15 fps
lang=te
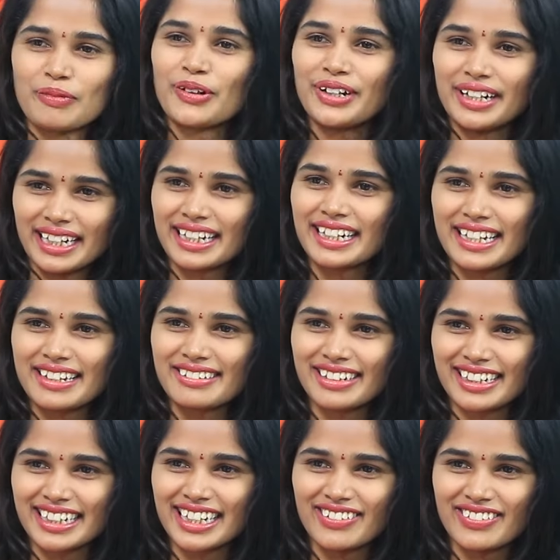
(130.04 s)
మొన్న
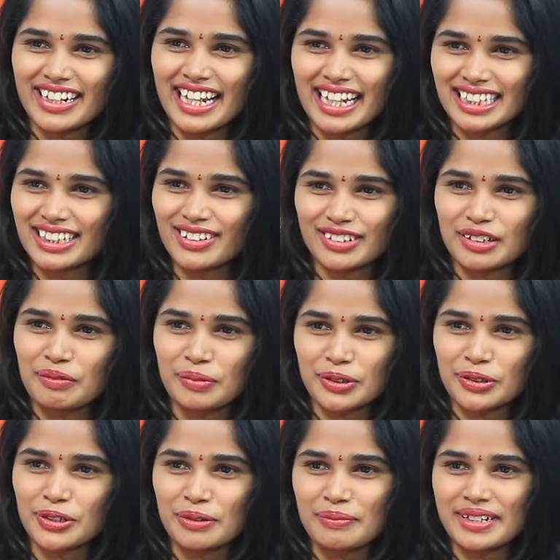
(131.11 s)
రీసెంట్ గా వినాయక చవితి
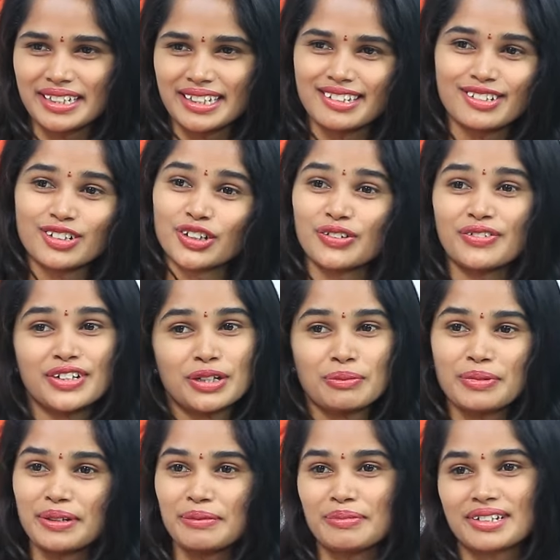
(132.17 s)
అప్పుడు కూడా మీరు చేసిన ఒక వీడియో
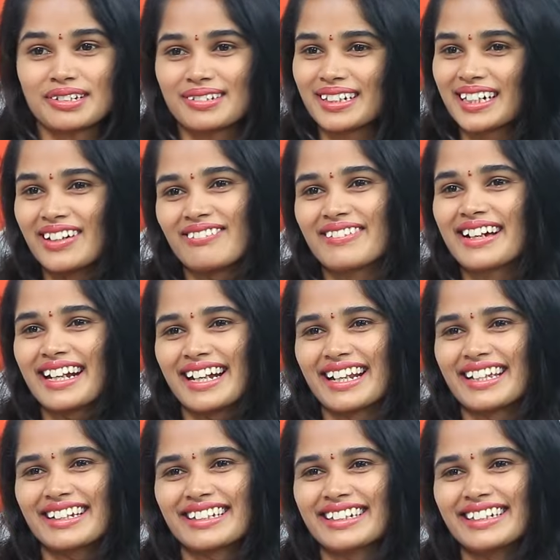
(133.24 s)
ప్రస్తుతంగా వైరల్
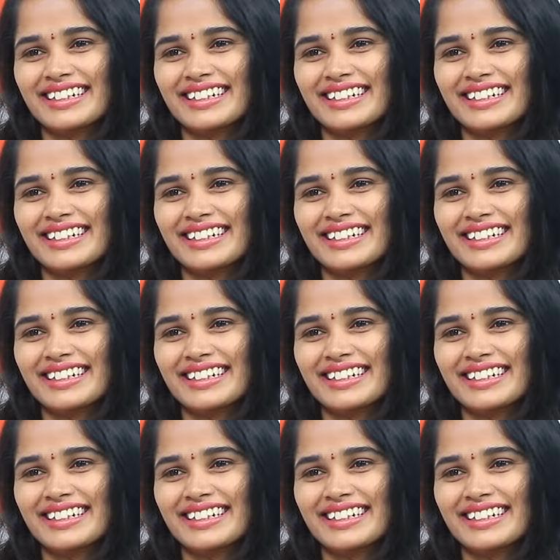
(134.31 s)
అయింది